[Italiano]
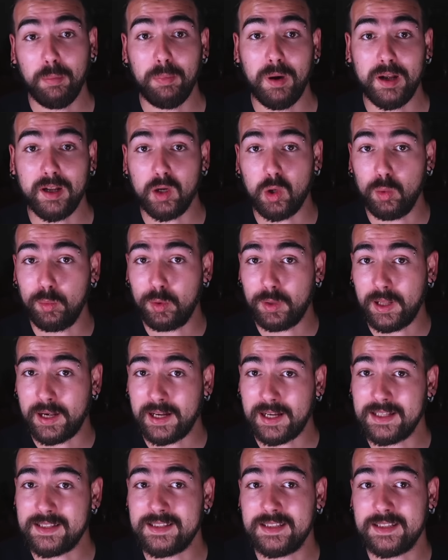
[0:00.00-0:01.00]
appare come una
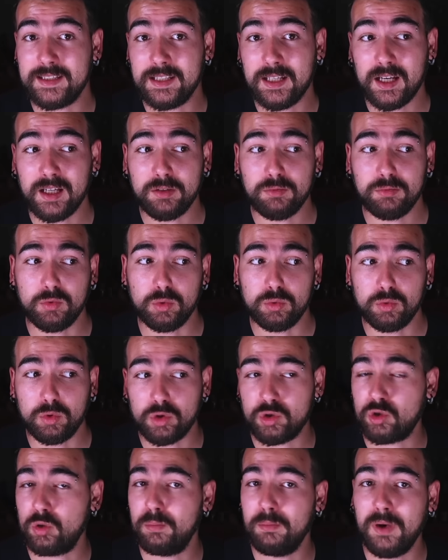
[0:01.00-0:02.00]
ragazzina
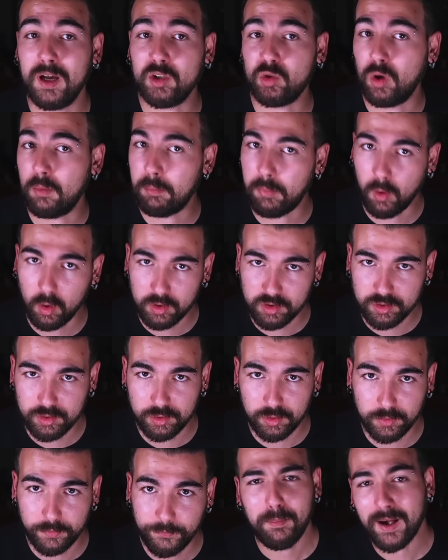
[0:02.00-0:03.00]
tutto sommato a
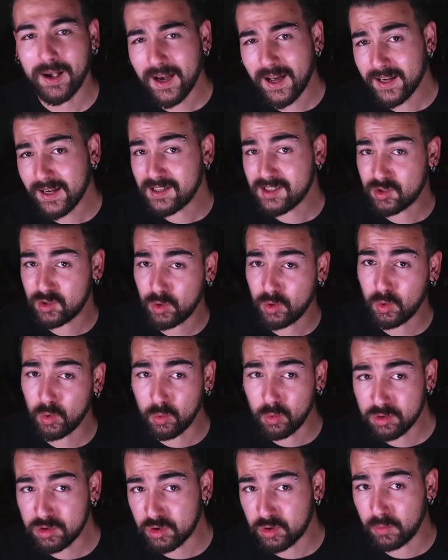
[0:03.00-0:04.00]
posto, magari ha solo
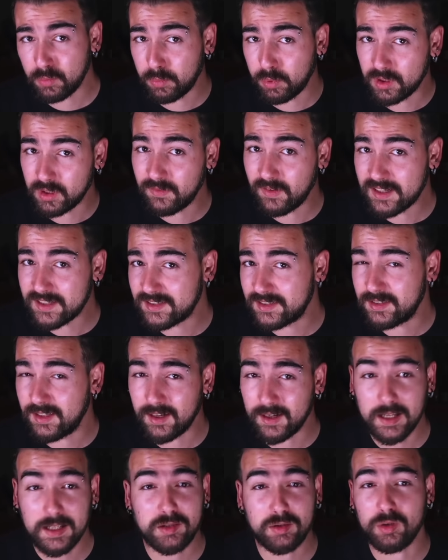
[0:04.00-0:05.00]
gusti un po' diversi
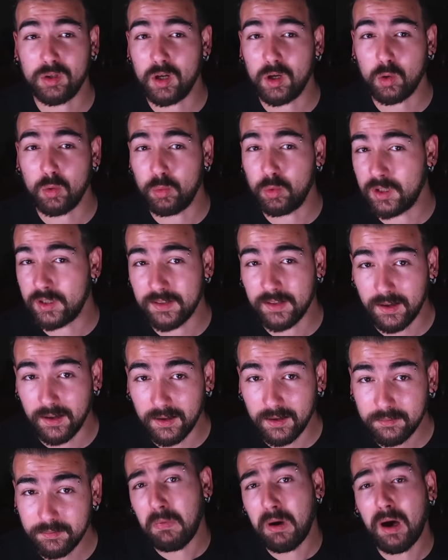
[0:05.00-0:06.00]
dal resto della
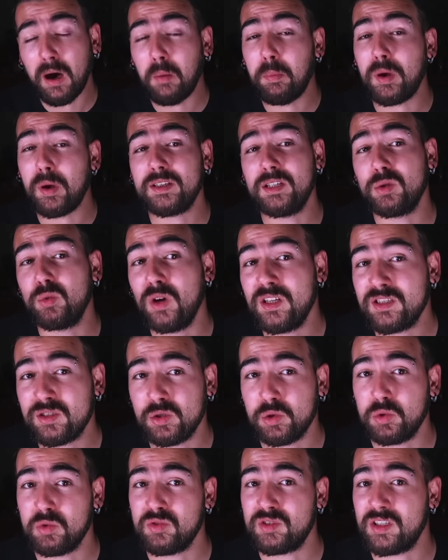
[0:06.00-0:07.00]
comunità, ma a parte
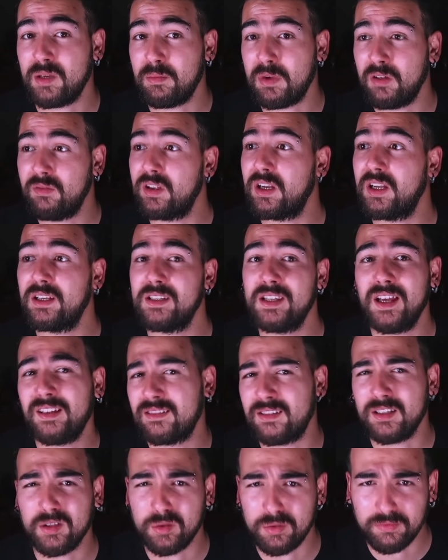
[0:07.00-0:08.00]
questo non sembra avere
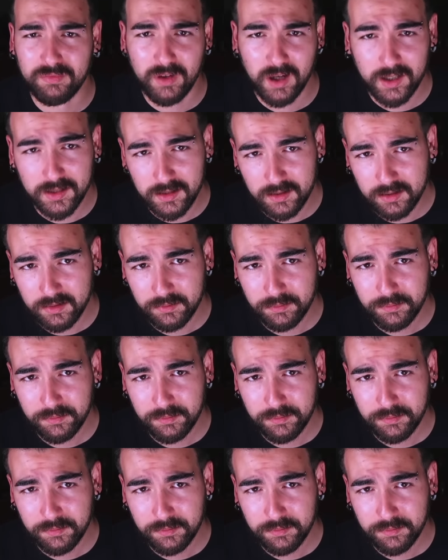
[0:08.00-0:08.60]
niente che non vada.